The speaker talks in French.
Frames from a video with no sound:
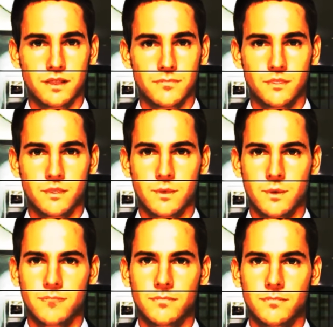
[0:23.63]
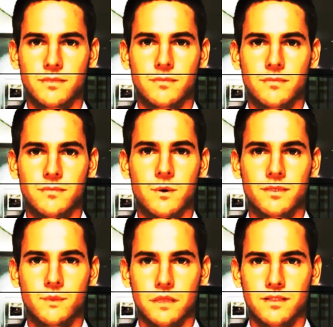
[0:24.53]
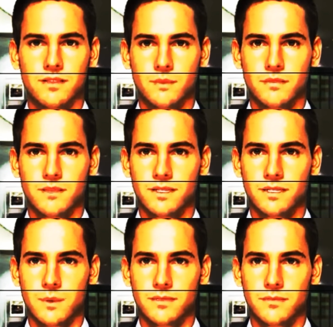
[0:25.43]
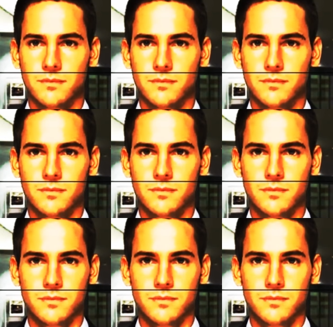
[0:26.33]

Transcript: du quartier des cartons de Villeurbanne, pourquoi avez-vous fait ça